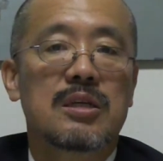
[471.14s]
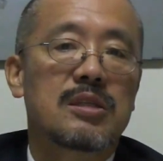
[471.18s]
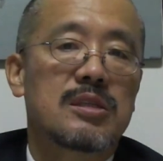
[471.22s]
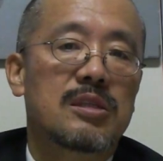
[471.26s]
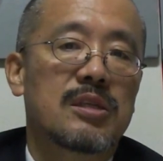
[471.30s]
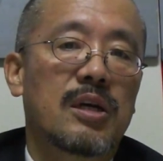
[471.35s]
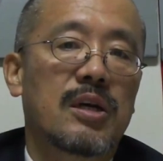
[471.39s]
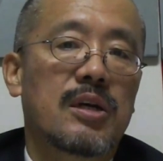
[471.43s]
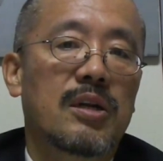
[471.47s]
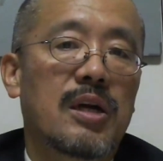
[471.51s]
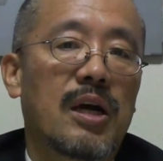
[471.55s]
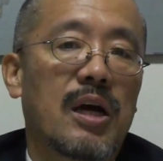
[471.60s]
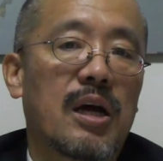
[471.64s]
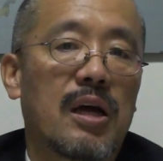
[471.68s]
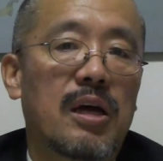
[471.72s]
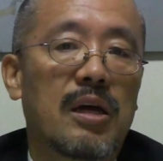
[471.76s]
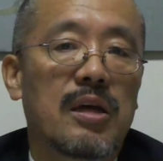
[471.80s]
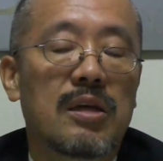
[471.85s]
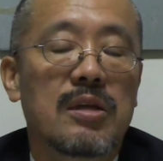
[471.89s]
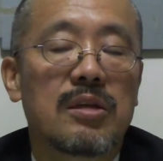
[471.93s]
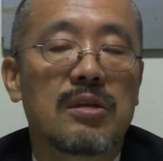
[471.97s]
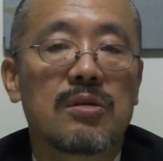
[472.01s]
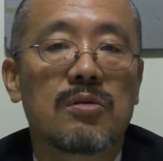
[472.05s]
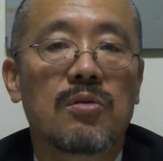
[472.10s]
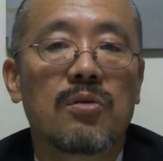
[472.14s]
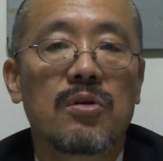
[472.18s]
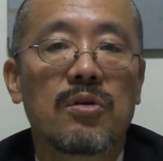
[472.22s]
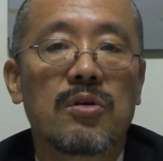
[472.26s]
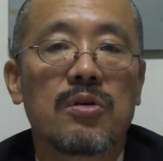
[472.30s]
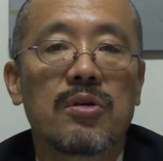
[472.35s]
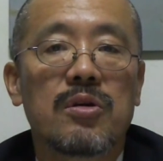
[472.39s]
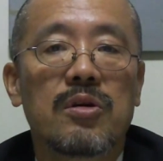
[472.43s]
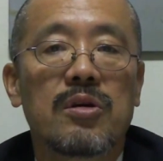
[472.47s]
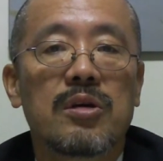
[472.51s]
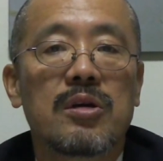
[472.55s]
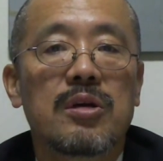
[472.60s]
ていうのはどうい
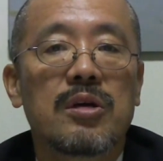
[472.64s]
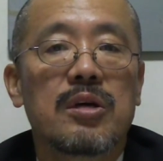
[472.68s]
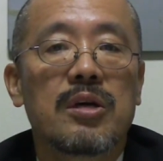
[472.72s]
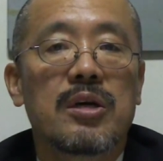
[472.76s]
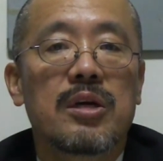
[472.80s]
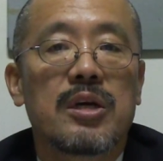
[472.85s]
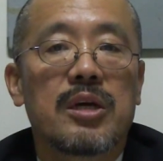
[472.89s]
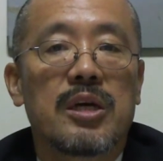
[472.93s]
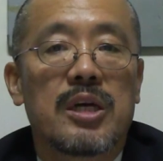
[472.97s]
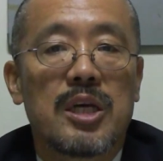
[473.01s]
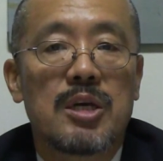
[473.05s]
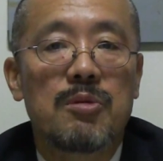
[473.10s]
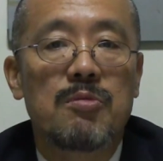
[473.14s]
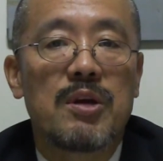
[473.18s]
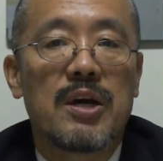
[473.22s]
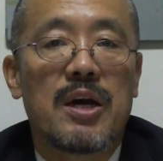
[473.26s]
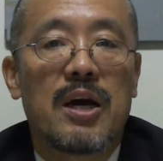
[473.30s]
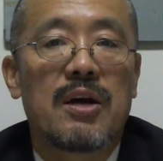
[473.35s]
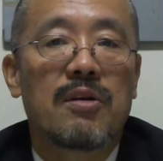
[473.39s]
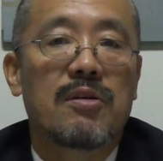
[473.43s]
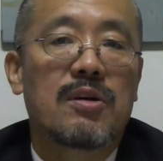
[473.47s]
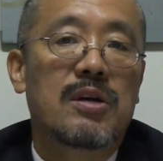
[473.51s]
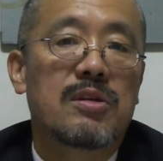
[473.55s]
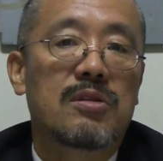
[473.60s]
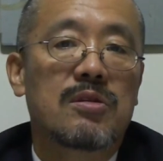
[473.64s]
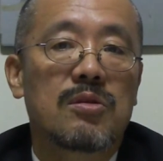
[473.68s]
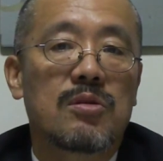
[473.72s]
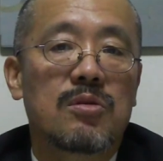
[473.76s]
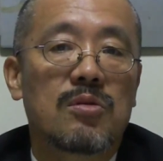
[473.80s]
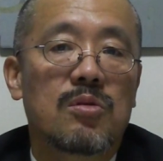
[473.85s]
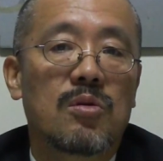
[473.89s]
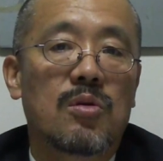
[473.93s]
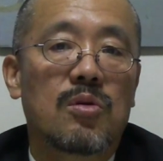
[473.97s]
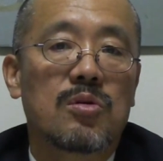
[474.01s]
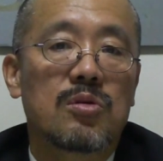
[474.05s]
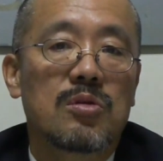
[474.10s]
う意味があるかっていう
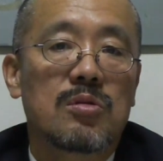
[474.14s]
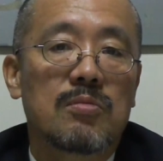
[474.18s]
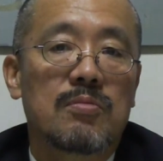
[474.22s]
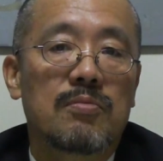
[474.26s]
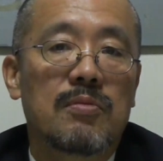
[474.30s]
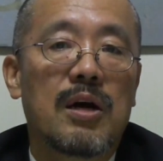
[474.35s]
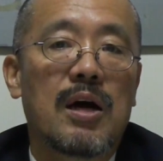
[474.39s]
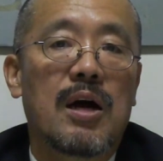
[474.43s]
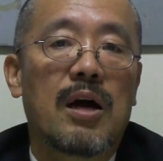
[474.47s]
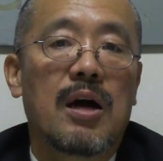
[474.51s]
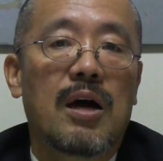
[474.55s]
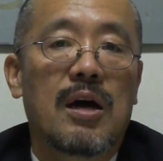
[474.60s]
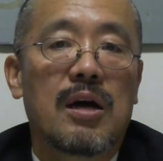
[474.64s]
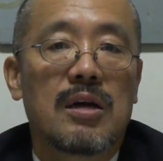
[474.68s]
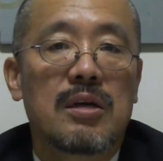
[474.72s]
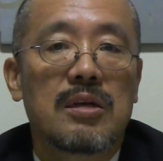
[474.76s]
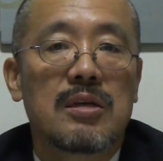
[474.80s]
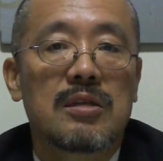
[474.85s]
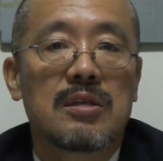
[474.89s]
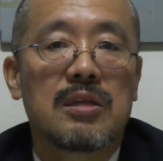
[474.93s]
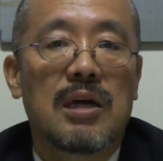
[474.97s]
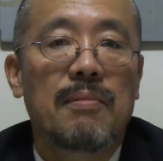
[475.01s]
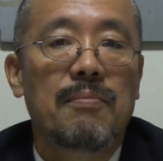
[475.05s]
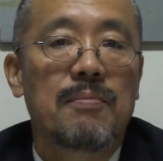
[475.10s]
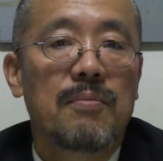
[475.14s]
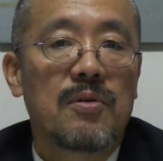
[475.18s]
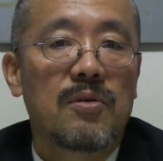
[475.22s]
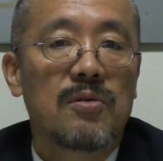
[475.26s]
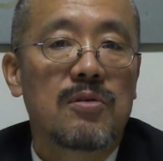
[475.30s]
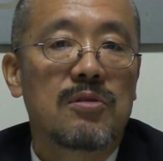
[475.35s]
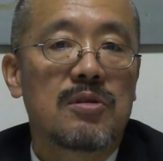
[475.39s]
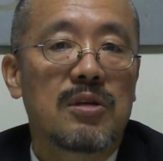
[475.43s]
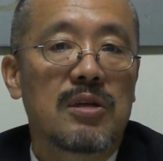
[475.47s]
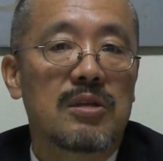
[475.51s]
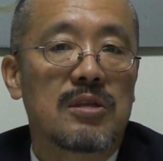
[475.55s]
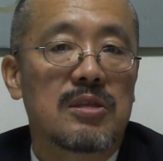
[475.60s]
とまあ田んぼ
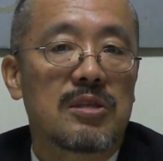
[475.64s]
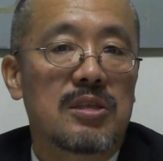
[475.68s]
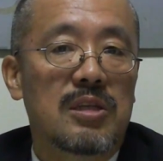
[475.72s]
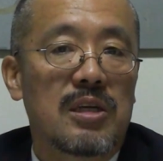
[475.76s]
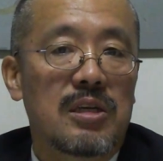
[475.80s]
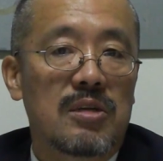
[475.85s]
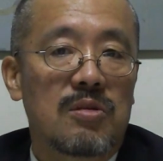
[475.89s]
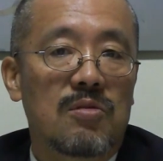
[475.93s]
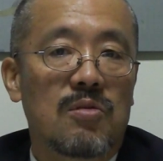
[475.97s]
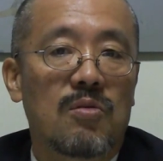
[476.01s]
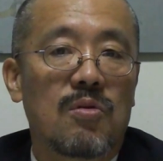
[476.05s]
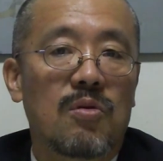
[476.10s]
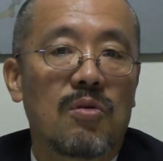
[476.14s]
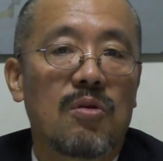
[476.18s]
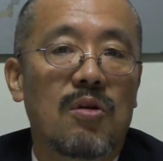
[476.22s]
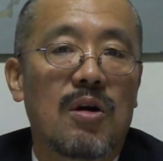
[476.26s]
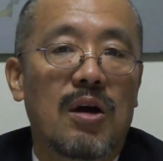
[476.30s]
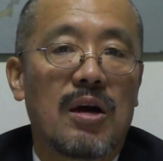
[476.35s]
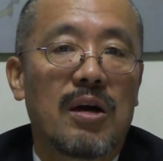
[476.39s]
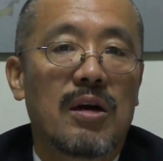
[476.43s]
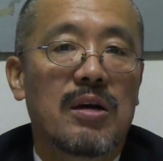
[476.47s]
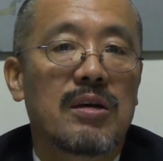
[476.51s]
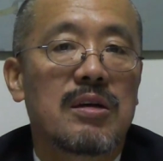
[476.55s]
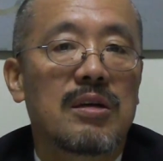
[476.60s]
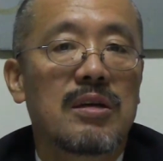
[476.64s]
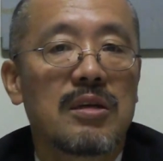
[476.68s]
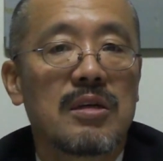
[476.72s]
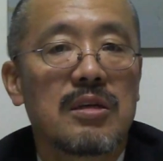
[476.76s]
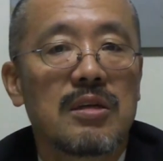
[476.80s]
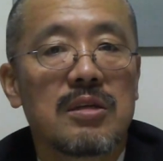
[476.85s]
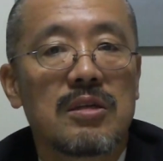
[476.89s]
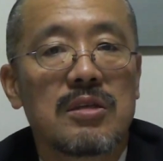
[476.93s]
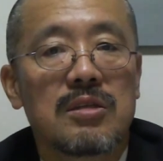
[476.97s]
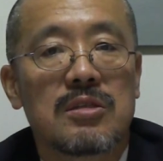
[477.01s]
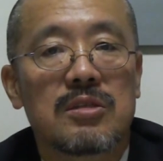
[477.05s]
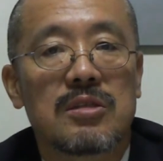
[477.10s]
の田に下に心が
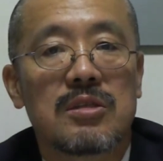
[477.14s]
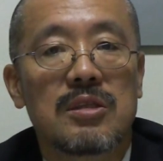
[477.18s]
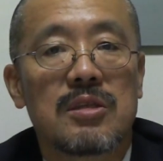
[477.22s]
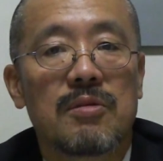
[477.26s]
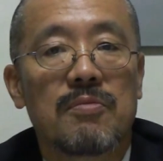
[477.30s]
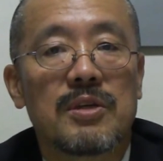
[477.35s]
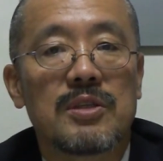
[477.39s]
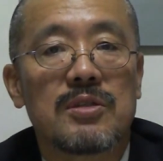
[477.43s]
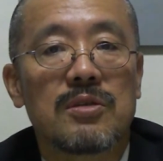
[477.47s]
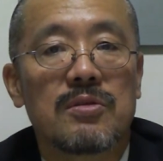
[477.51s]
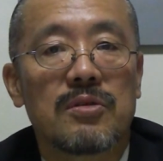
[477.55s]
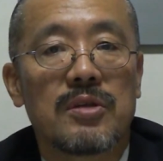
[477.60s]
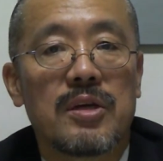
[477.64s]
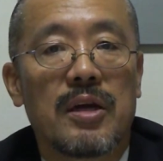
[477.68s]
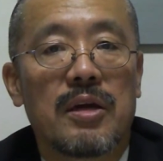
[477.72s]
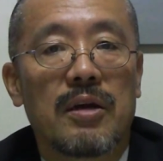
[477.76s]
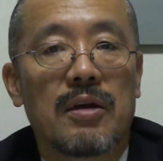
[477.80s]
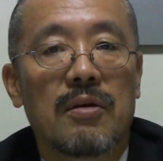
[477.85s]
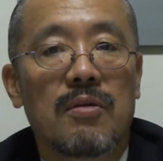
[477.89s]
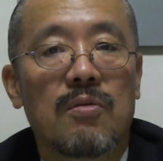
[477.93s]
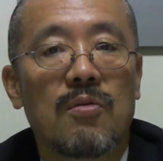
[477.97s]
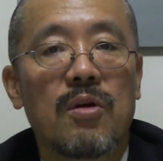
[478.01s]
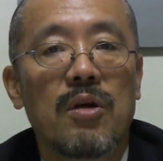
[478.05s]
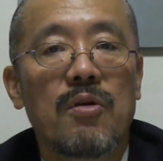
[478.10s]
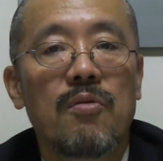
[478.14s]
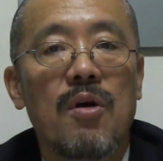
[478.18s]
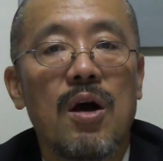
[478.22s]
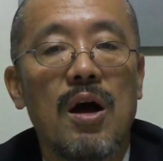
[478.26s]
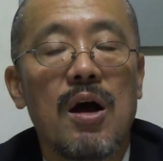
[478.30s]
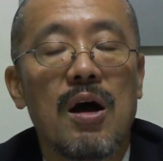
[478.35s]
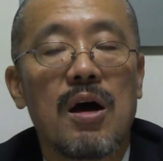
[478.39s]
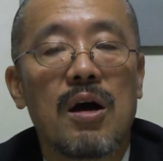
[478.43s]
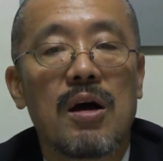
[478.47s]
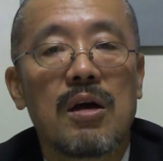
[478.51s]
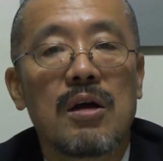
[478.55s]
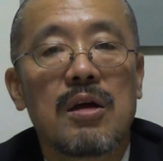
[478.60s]
ついてますよね。これ
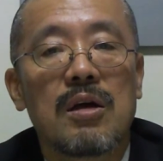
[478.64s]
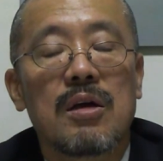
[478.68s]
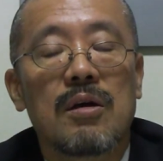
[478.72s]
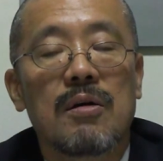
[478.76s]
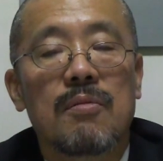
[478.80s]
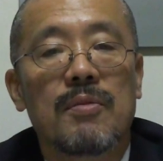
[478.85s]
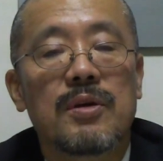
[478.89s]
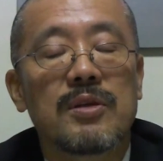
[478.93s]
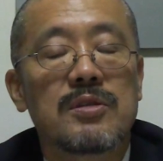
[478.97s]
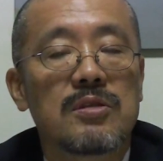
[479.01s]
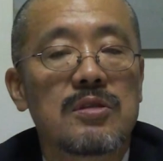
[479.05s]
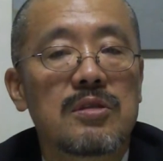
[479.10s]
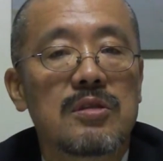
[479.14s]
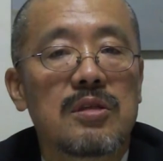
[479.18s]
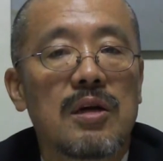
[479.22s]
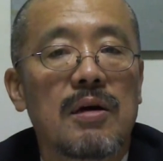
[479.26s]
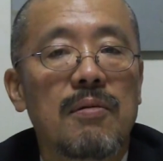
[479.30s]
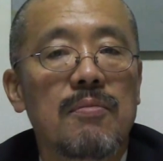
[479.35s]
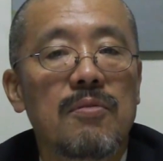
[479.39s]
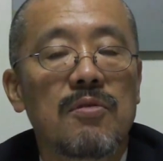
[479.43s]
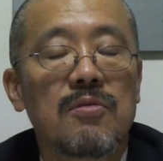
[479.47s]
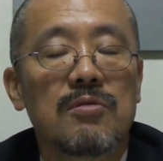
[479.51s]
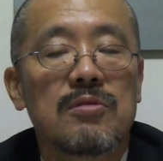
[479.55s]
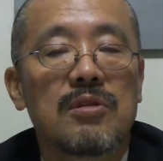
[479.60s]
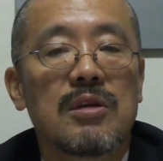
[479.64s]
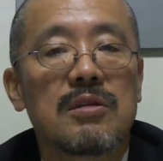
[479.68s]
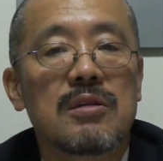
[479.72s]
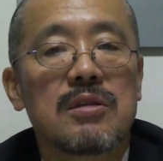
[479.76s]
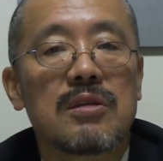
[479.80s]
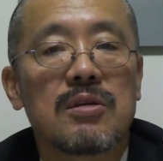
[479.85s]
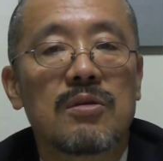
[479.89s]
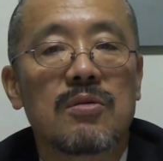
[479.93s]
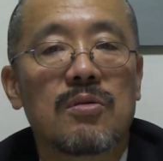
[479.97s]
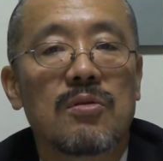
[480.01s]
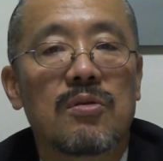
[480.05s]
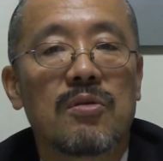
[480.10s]
は別に田んぼの田って
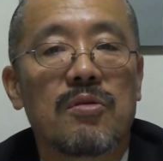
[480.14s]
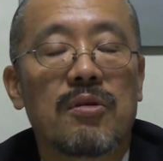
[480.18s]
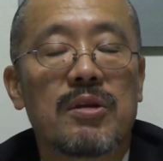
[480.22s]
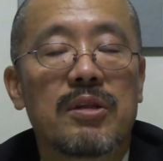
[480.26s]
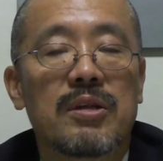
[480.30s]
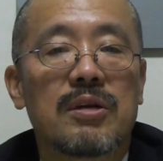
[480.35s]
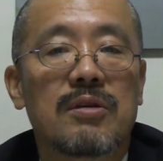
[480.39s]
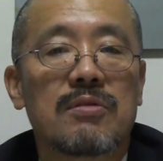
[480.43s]
いうことではな